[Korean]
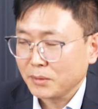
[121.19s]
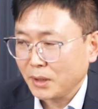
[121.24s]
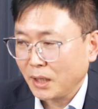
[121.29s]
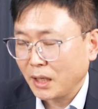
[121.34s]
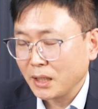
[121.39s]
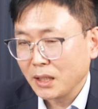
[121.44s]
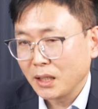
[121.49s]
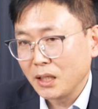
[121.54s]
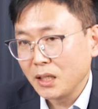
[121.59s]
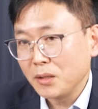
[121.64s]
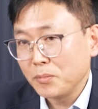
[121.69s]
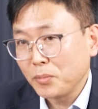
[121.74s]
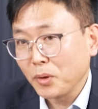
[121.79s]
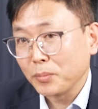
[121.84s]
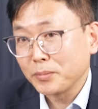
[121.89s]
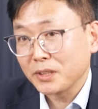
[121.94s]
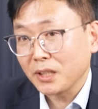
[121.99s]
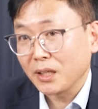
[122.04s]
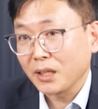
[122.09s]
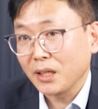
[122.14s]

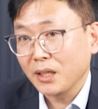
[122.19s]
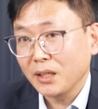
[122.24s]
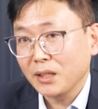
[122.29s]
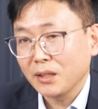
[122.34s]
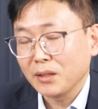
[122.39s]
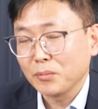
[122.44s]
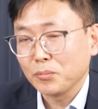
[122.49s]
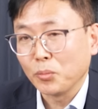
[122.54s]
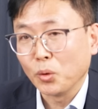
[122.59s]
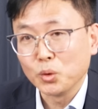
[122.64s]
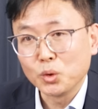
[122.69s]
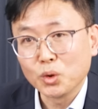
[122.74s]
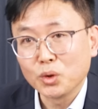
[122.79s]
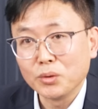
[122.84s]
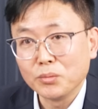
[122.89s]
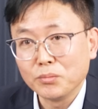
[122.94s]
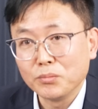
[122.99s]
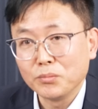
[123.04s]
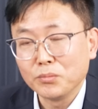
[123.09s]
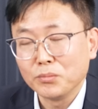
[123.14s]
IRA법상의
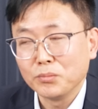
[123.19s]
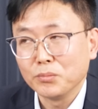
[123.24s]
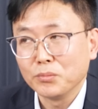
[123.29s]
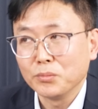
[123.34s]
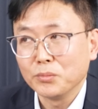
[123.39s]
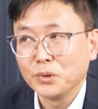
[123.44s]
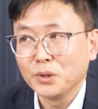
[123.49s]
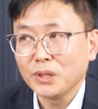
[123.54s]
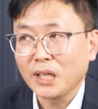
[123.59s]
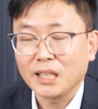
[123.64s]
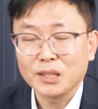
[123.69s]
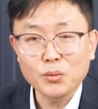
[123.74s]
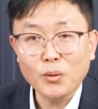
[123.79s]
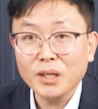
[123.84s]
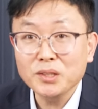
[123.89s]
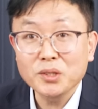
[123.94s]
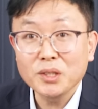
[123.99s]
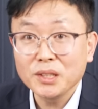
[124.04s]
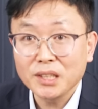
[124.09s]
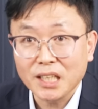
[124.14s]
보조금은 아직
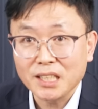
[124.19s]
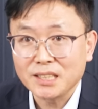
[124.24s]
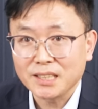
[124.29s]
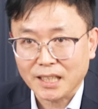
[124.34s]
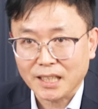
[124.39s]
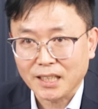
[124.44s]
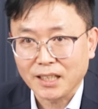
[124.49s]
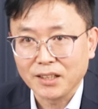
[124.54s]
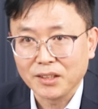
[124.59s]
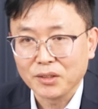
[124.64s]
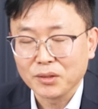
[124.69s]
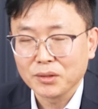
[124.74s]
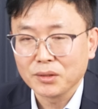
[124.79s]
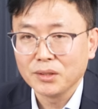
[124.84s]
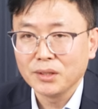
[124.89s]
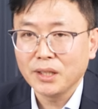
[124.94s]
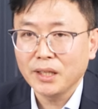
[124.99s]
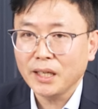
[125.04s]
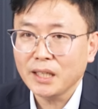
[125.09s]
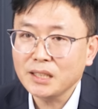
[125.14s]
확정이 돼 않아요.
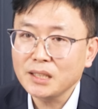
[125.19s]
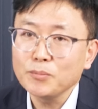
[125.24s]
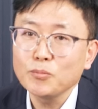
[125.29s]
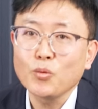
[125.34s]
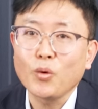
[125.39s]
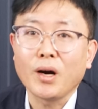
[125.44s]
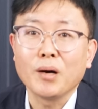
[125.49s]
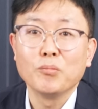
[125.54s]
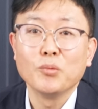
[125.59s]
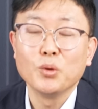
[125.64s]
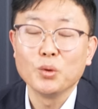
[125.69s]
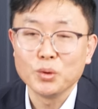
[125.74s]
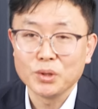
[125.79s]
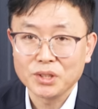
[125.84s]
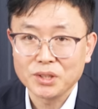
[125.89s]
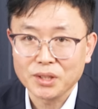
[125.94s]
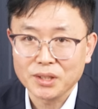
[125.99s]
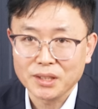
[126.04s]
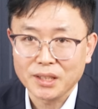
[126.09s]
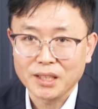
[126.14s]
근데 핵심 광물론
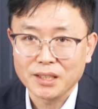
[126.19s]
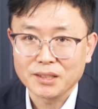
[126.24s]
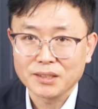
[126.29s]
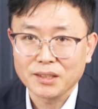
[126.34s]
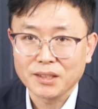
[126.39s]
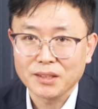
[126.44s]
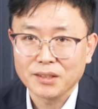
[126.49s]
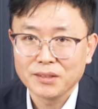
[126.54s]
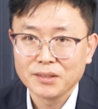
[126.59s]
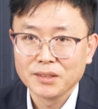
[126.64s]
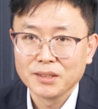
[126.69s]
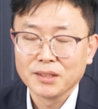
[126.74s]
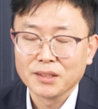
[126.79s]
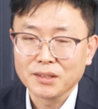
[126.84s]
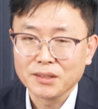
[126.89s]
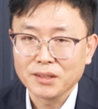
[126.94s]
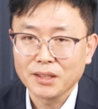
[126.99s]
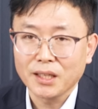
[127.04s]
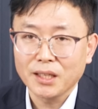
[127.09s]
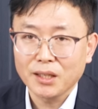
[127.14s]
지정이 돼 있어요.
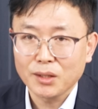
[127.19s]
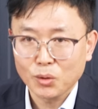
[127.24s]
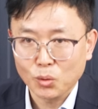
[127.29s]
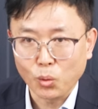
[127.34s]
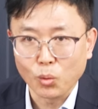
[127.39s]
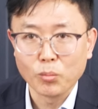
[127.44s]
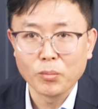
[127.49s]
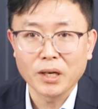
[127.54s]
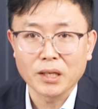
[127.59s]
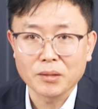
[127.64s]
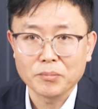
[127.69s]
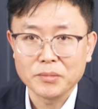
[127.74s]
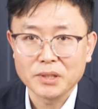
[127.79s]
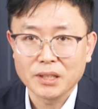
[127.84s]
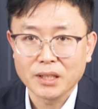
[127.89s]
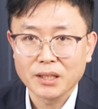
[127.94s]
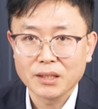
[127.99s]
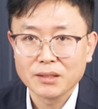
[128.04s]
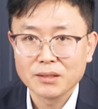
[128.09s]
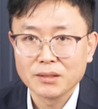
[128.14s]
그게
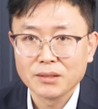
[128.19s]
동박입니다.